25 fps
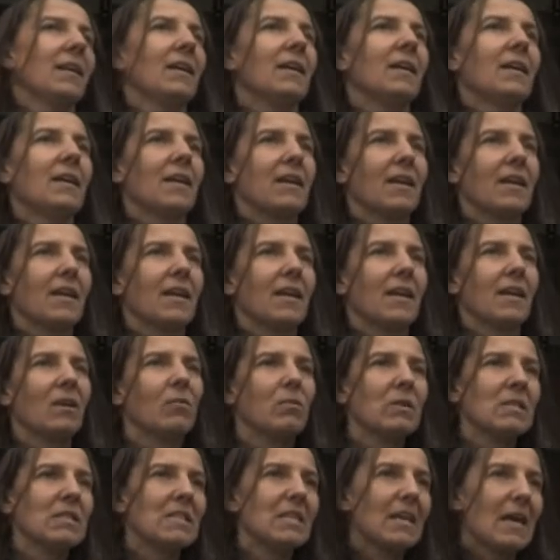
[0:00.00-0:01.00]
e, e
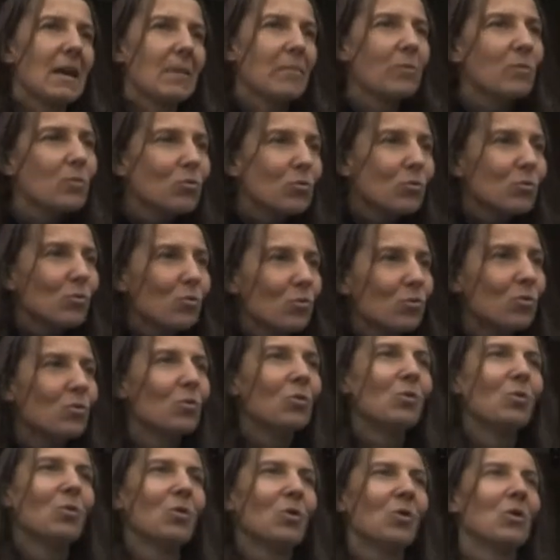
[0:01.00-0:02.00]
quindi è più
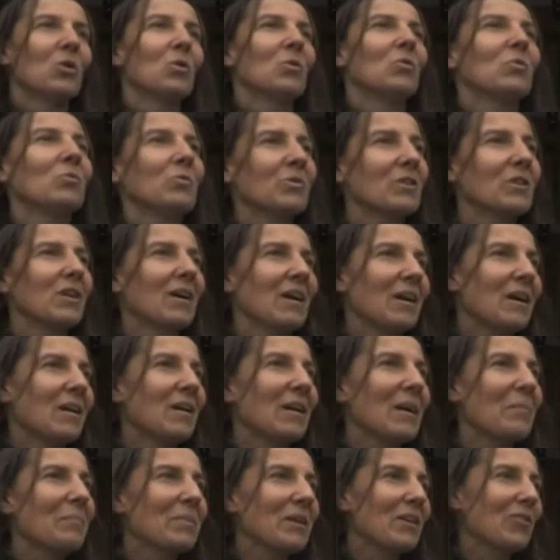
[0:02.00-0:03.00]
una,
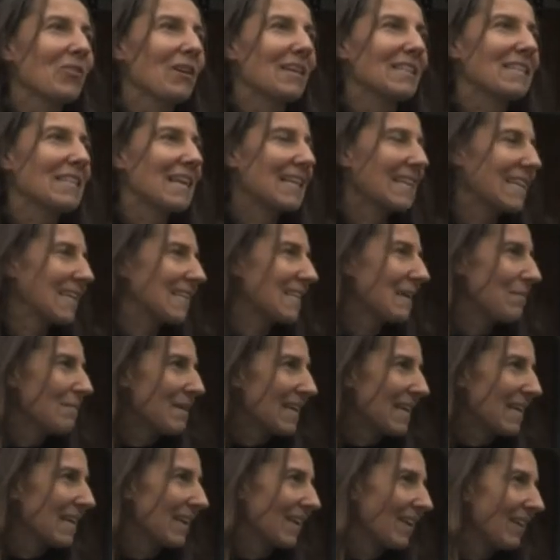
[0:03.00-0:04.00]
una piccola cerchia di
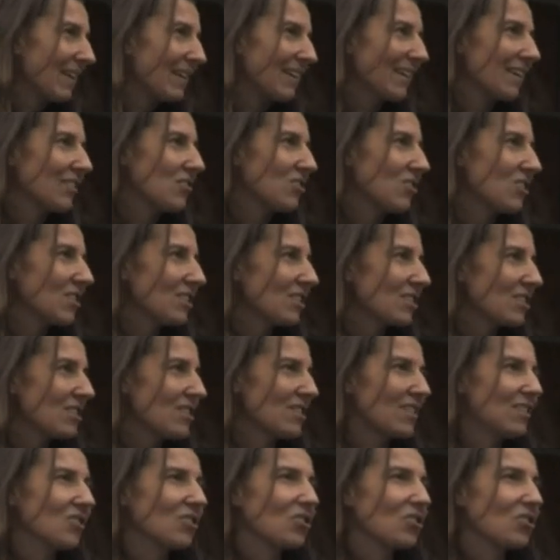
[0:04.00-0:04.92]
amiche che ci,